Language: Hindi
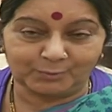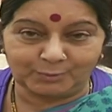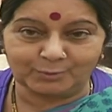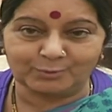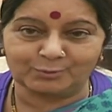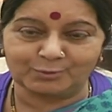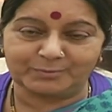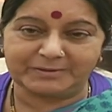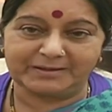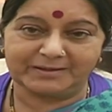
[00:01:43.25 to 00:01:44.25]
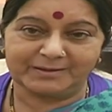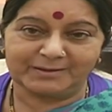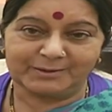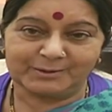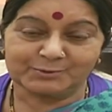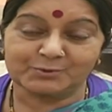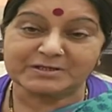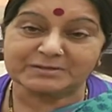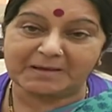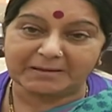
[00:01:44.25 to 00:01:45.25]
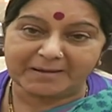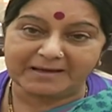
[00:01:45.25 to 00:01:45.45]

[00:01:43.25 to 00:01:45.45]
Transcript: उन लोगों को भी जो इस बार